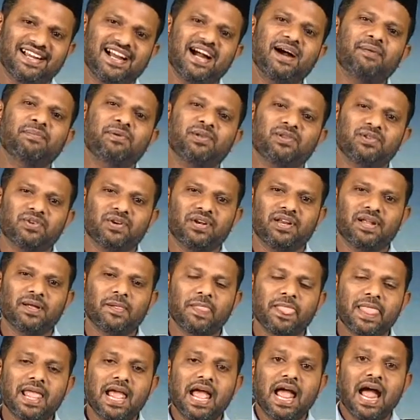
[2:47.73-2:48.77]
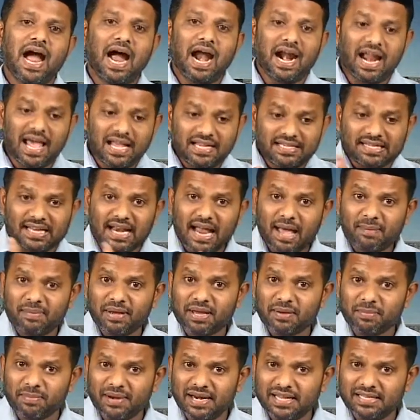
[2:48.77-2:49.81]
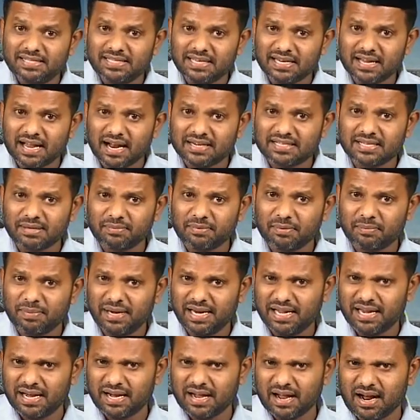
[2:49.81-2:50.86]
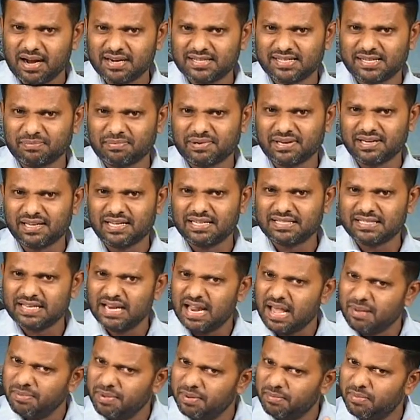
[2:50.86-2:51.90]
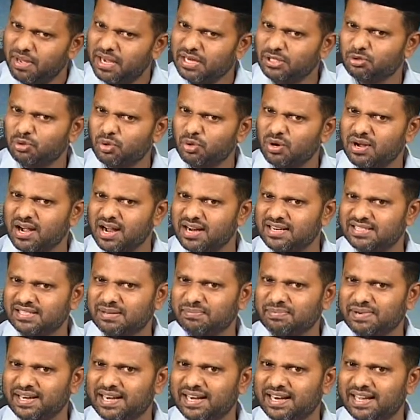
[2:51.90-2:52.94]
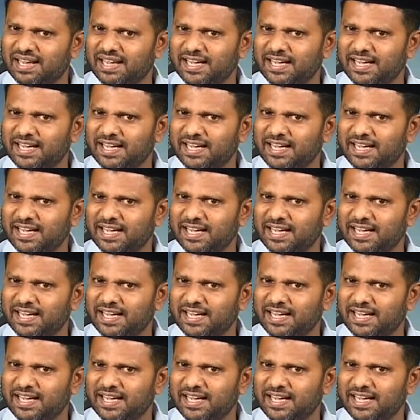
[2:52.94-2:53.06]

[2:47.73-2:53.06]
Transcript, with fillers: அப்படின்னு சொல்லி ஆனால் இஸ்லாமிக் மெடிசின் கான்செப்ட் மெடிக்கல் கான்செப்ட் இஸ்லாமிய மருத்துவ கான்செப்ட் என்ன